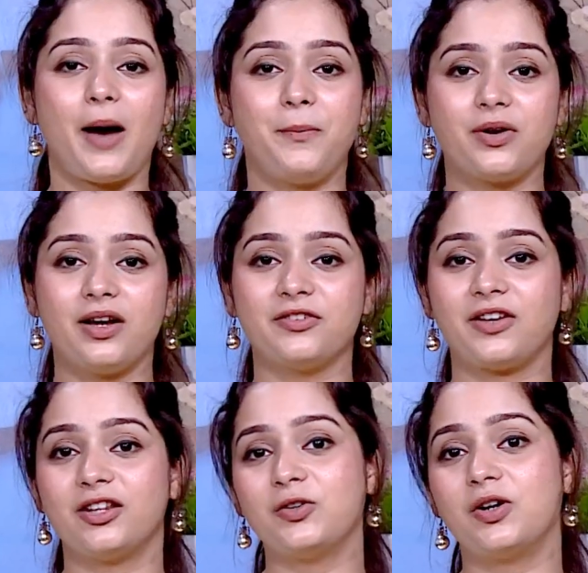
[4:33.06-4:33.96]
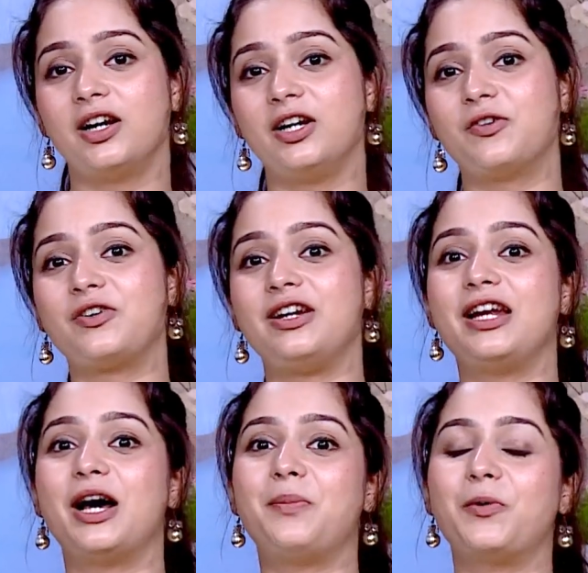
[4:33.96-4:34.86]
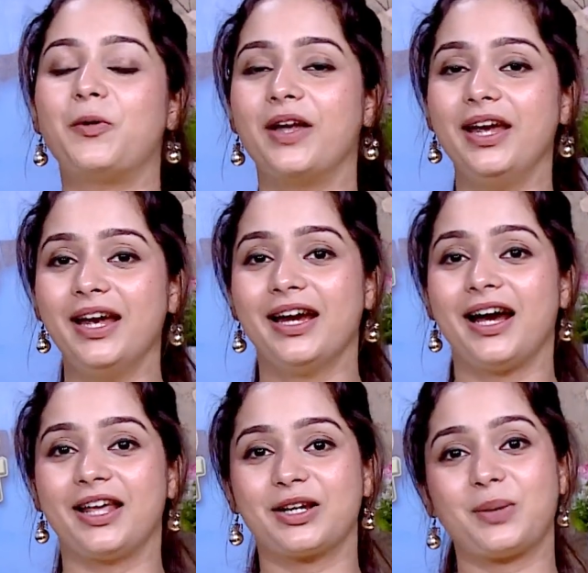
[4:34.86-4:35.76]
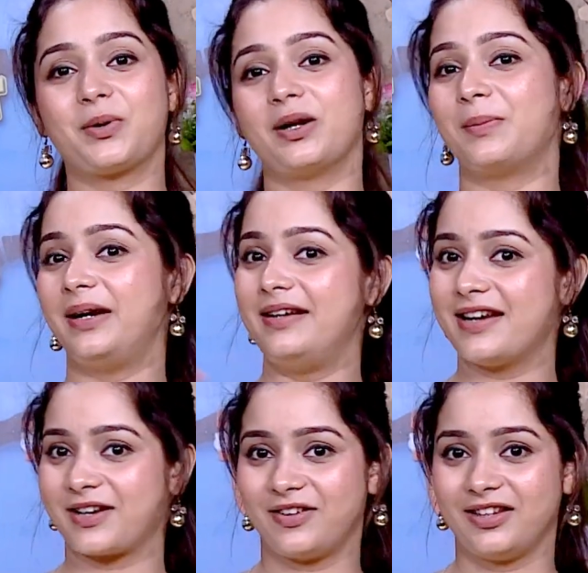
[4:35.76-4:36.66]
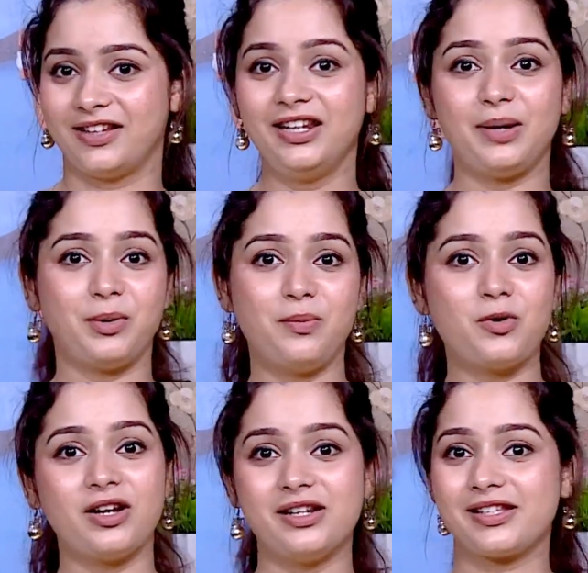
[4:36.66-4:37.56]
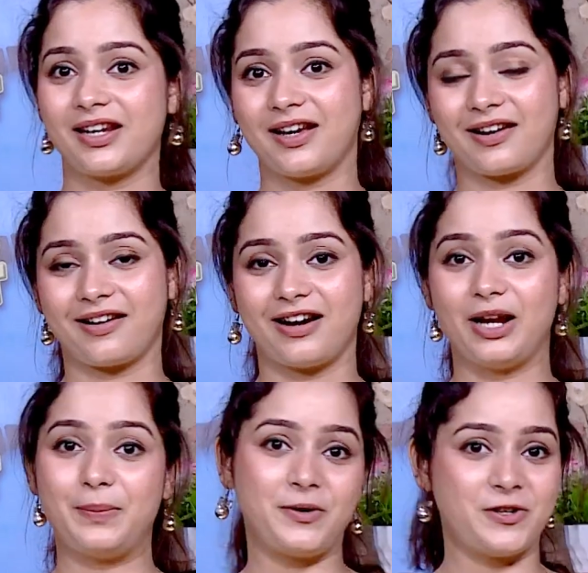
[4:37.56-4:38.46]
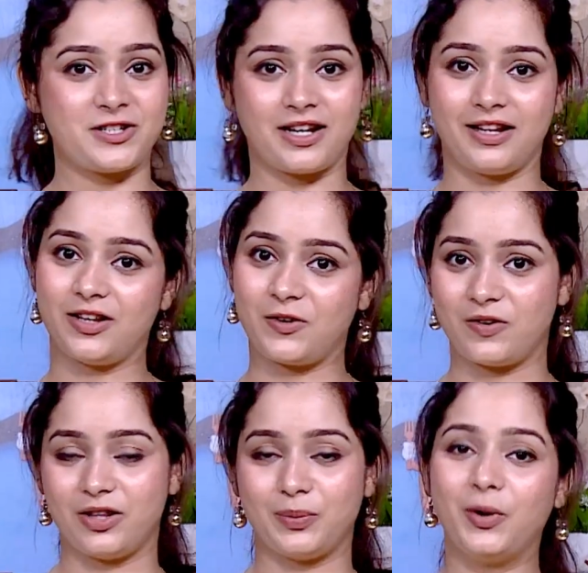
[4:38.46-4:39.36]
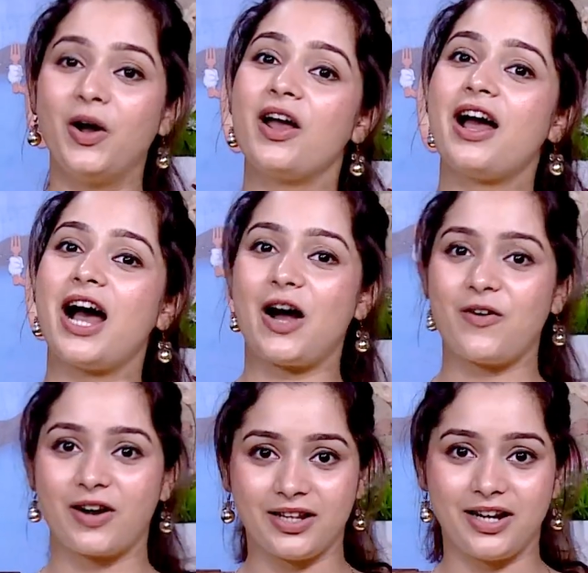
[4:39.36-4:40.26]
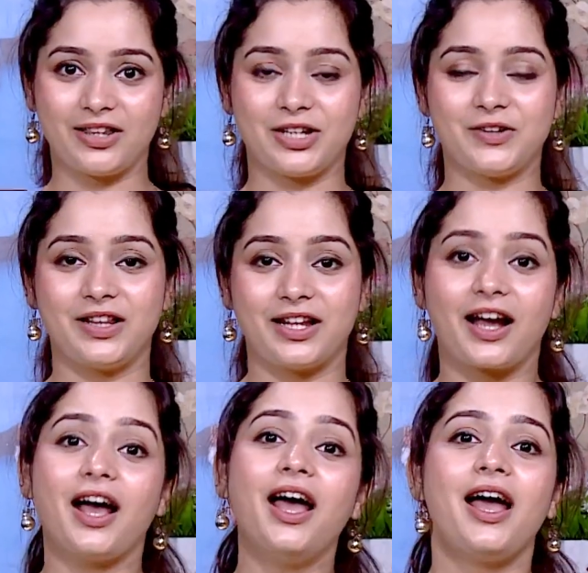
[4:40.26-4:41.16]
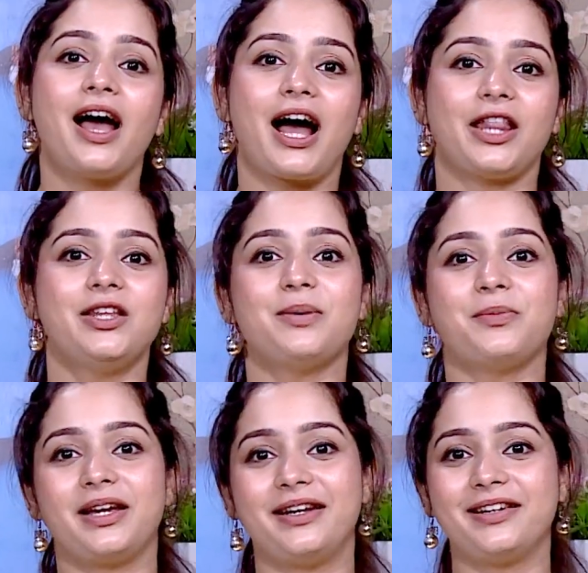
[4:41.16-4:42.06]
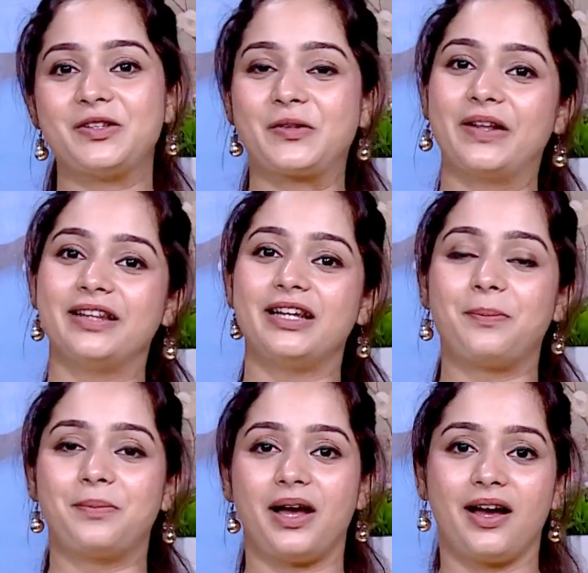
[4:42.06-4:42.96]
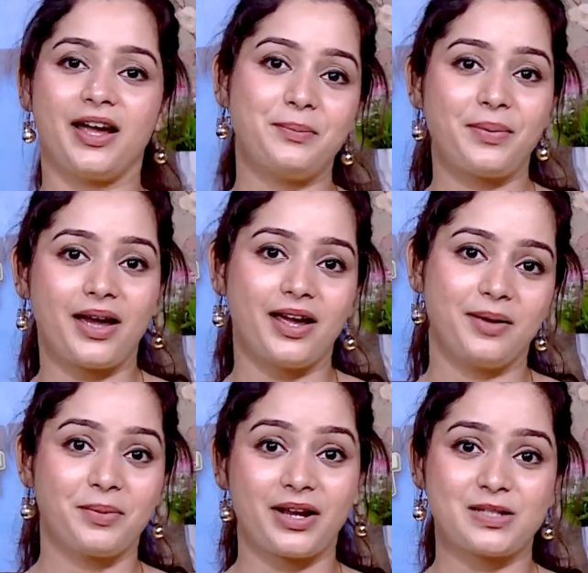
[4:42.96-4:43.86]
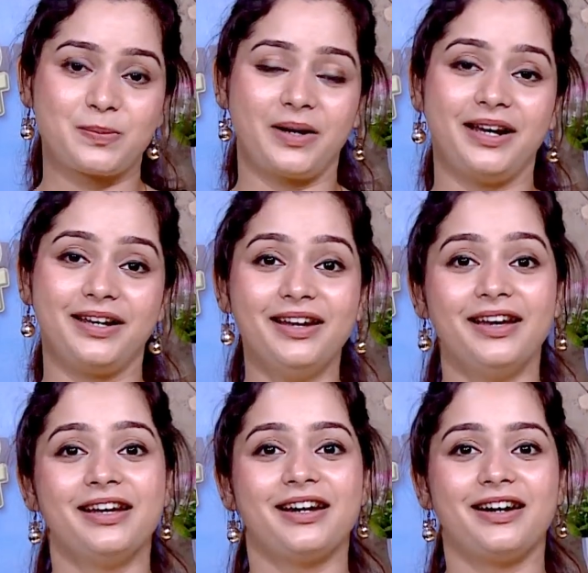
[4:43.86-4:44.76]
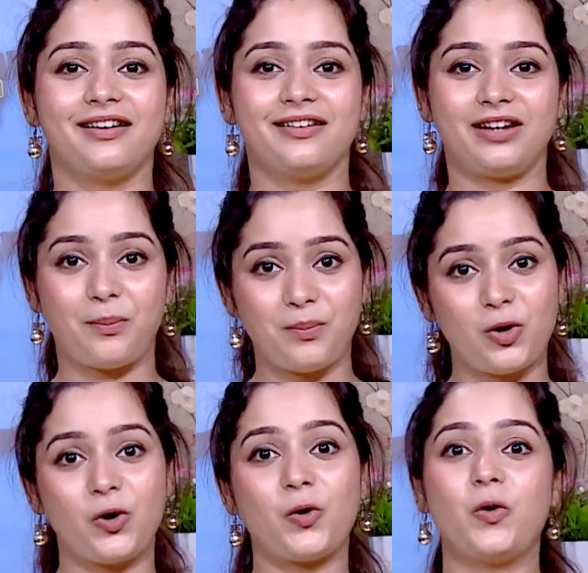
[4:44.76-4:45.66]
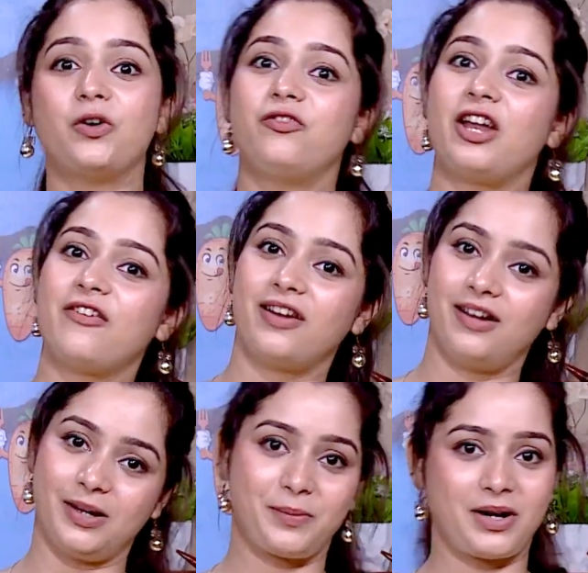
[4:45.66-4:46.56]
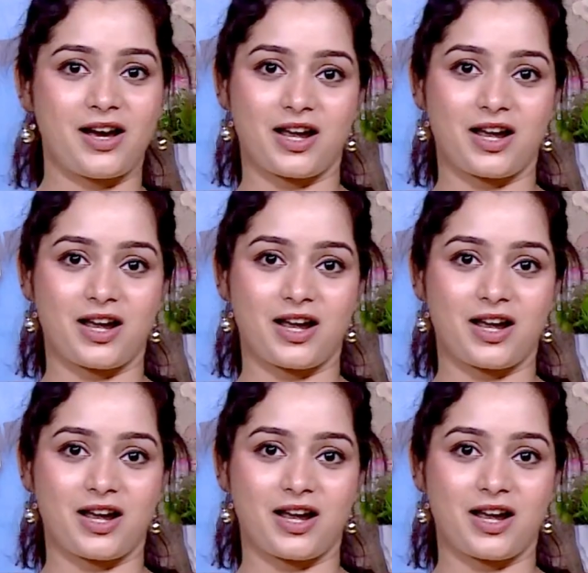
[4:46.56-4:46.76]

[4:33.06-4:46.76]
அப்புறம் அது வந்து வேர்ல்டு ஃபுல்லாக போய் அதுக்கப்புறம் நம்ம இந்தியாவுக்கு வந்தது நம்ம முகல்ஸ் எல்லாம் இருக்காங்களே பேர்ஷியாலேருந்து அவங்க வந்தப்போ அவங்க தான் எடுத்துகிட்டு வந்தாங்க அது நம்ம இந்தியன்ஸ் வந்து எம்ப்ரேஸ் பண்ணிவிட்டு நம்மளோட ஓன் ஃப்ளேவர் எல்லாம் பண்ண